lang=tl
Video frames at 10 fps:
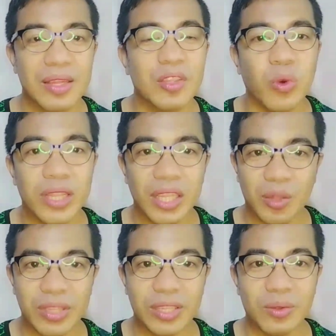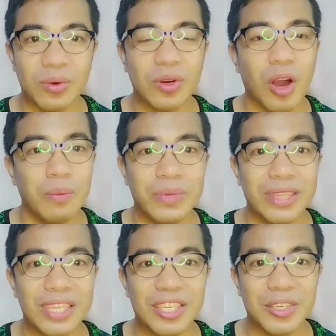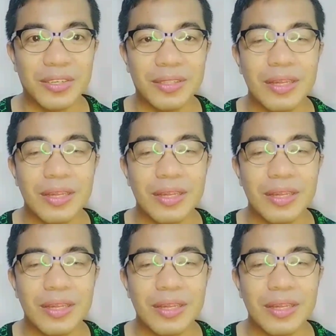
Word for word: 2022 competition.